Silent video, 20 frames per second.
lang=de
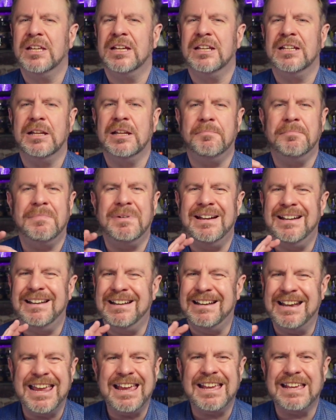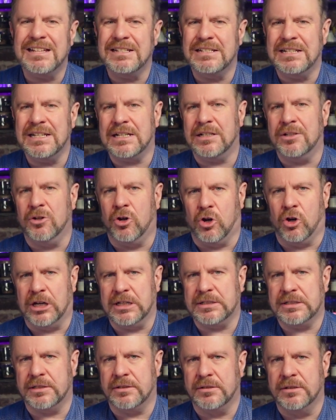Einem legendären
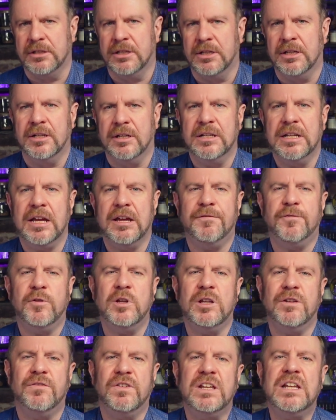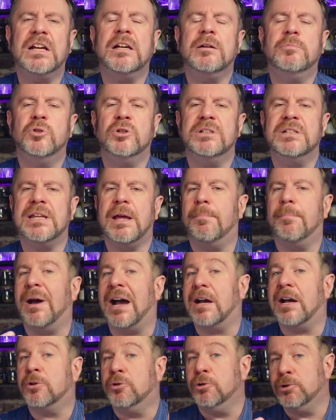Ort, der für die Wiedergeburt der
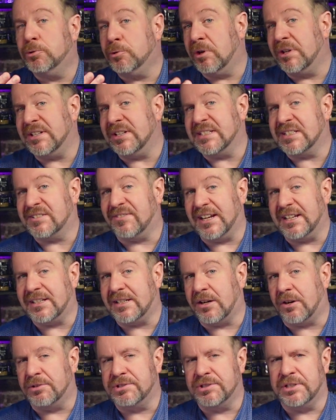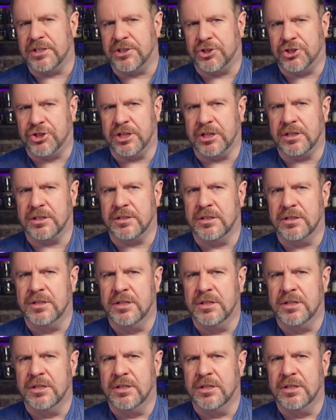Barkultur den 2000ern steht.